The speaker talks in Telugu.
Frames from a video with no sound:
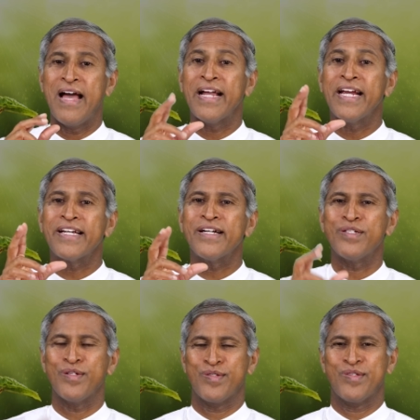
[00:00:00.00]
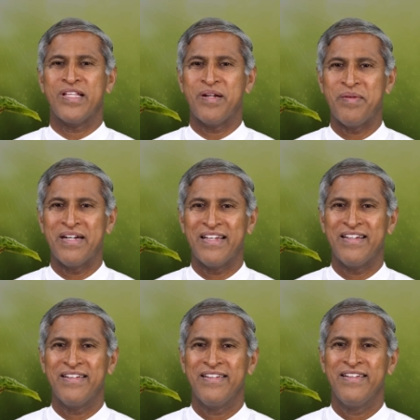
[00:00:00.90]
సాగేటట్టు చేస్తుంది అనమాట
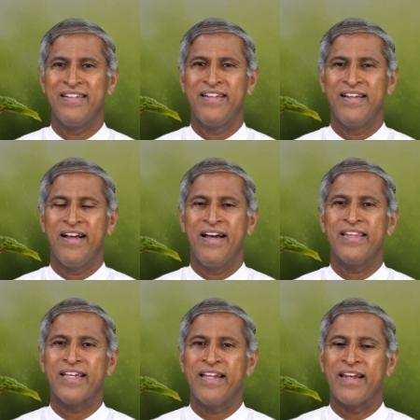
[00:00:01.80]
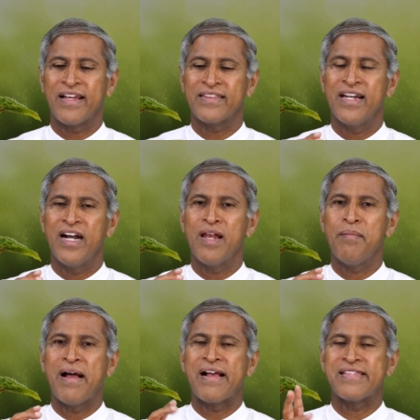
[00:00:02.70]
అందుకని రక్తనాళాలు
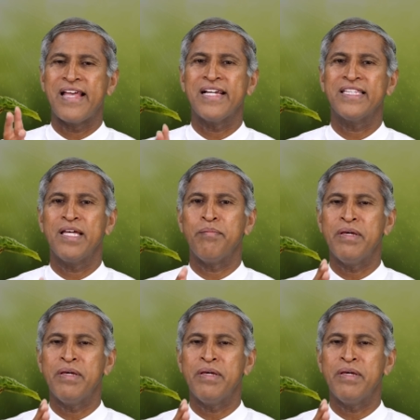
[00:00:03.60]
బాగా సాగితే